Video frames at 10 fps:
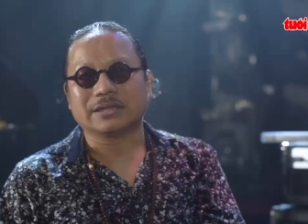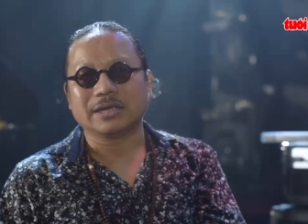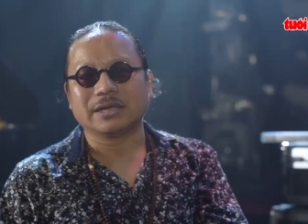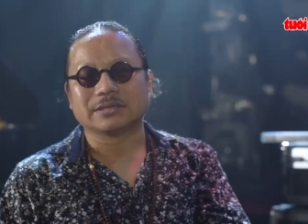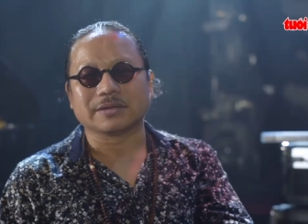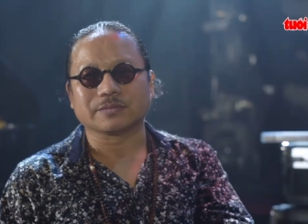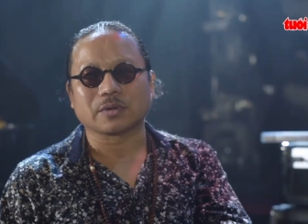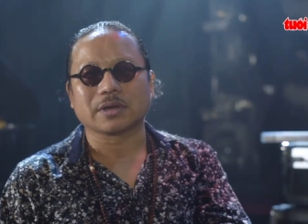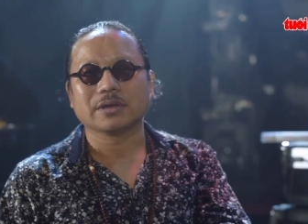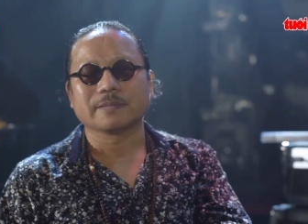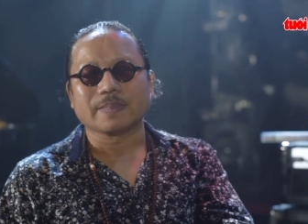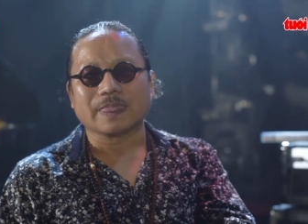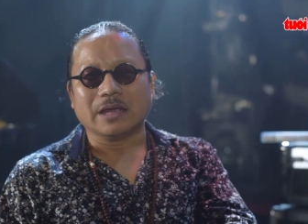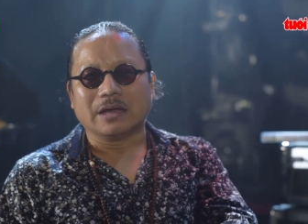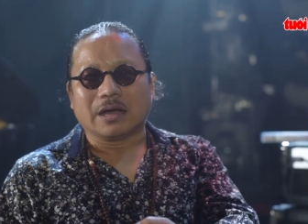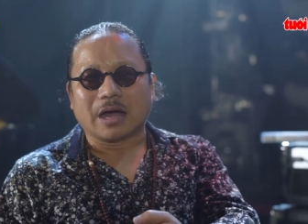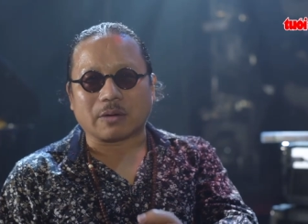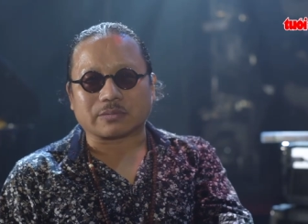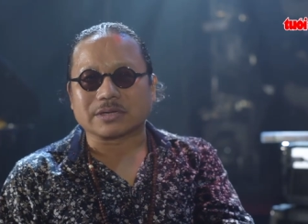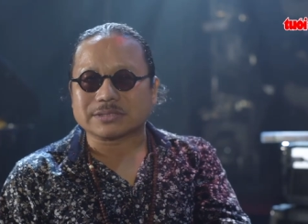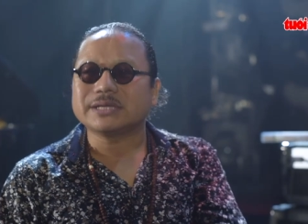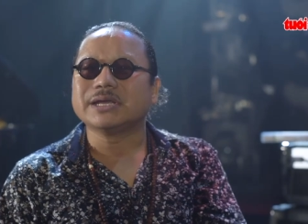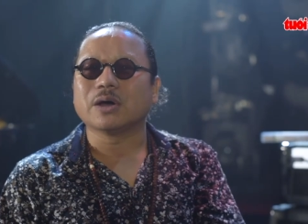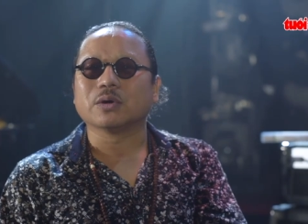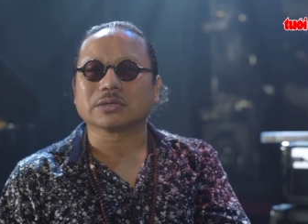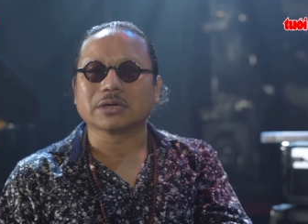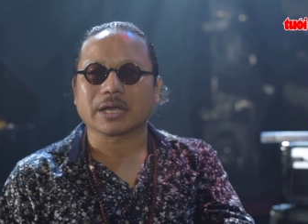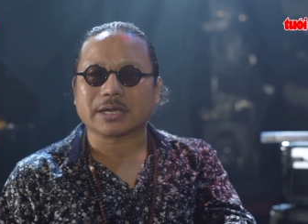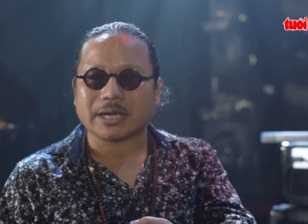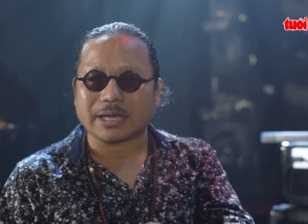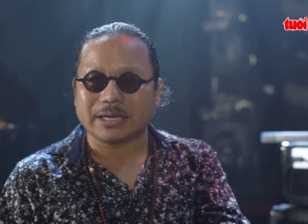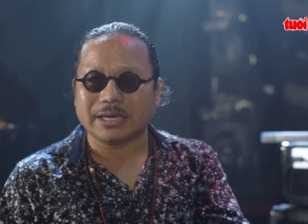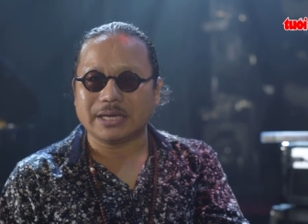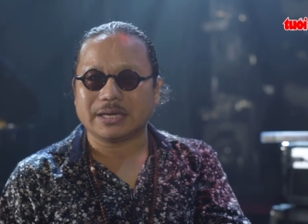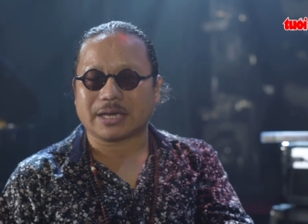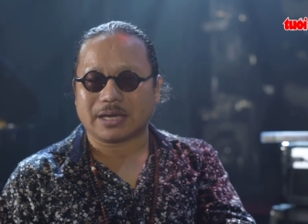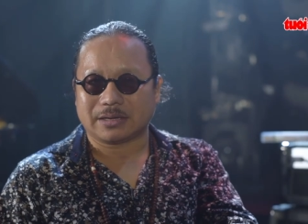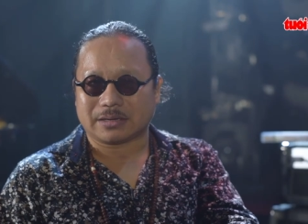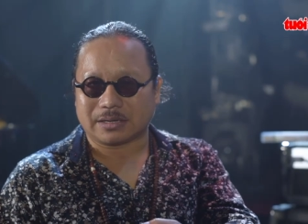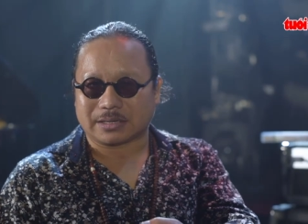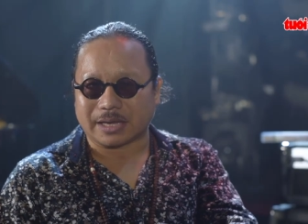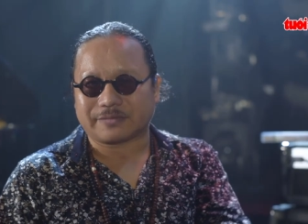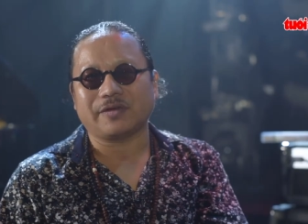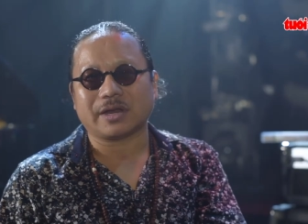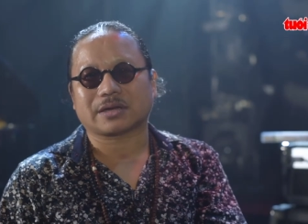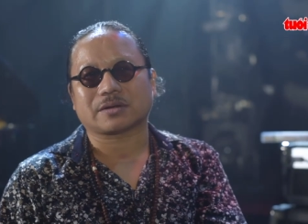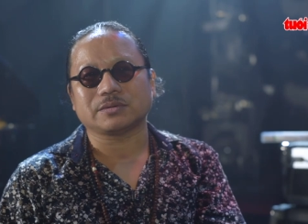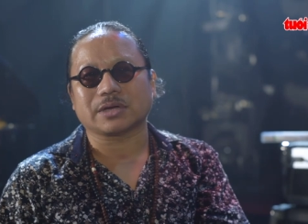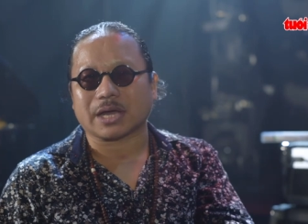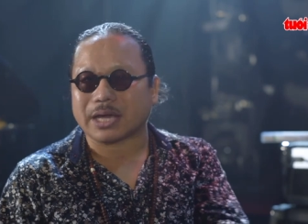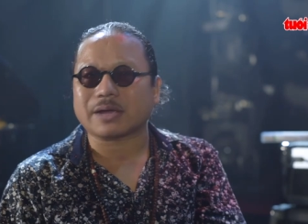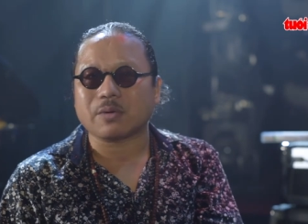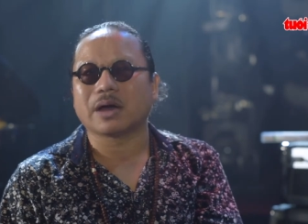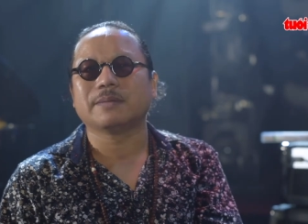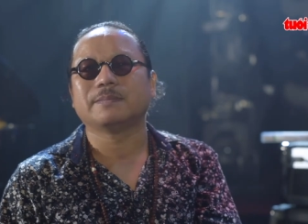thì Trần Tuấn học được rất nhiều từ cái cách nghĩ cái cái cách viết cũng như cái cách hòa